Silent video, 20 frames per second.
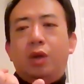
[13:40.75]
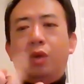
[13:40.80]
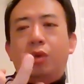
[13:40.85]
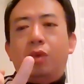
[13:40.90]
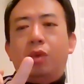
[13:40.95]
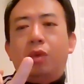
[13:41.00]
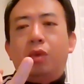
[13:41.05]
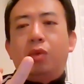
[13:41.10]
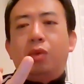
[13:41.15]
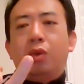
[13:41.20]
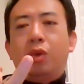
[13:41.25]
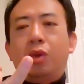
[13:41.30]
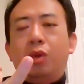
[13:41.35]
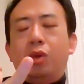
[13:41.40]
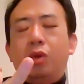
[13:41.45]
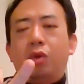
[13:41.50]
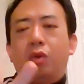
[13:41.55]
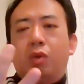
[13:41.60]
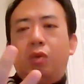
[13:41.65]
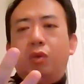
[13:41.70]
伦
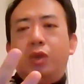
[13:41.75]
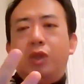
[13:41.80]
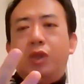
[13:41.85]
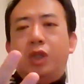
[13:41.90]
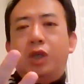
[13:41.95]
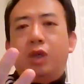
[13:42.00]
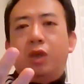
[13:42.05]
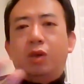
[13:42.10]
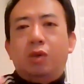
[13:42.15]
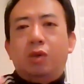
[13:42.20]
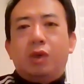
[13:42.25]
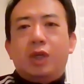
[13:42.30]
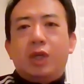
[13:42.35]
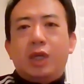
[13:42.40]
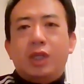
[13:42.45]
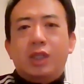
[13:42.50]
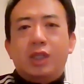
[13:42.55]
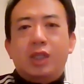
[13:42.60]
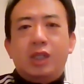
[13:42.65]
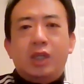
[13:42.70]
敦、东京、洛
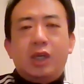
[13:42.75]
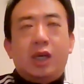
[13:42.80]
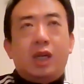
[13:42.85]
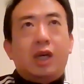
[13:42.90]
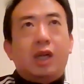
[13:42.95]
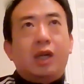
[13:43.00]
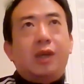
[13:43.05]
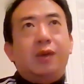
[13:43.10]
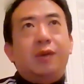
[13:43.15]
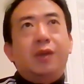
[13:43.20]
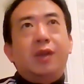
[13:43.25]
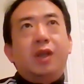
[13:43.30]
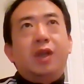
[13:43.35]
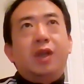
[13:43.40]
杉矶啊。